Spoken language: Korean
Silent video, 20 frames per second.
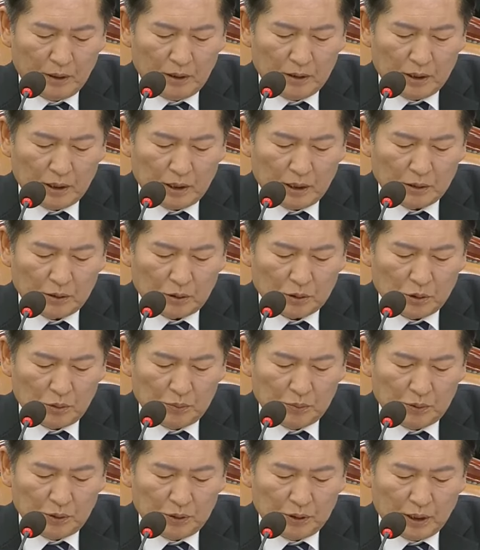이제라도
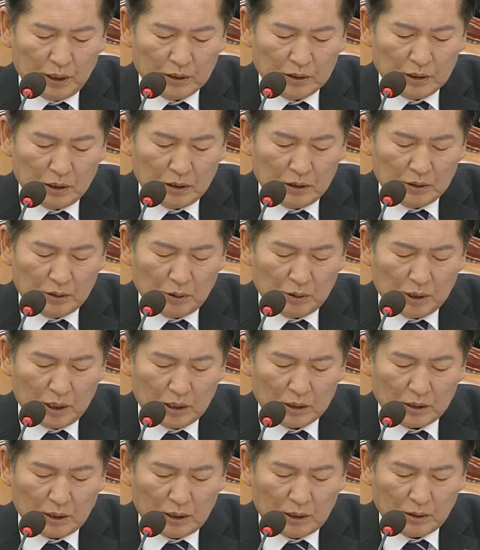좀 더 냉정을
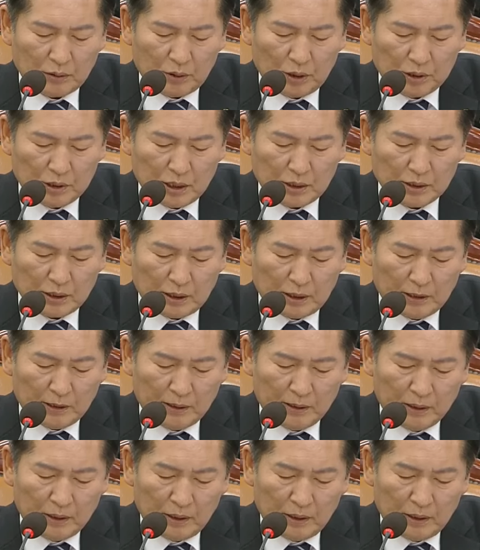되찾아, 되찾아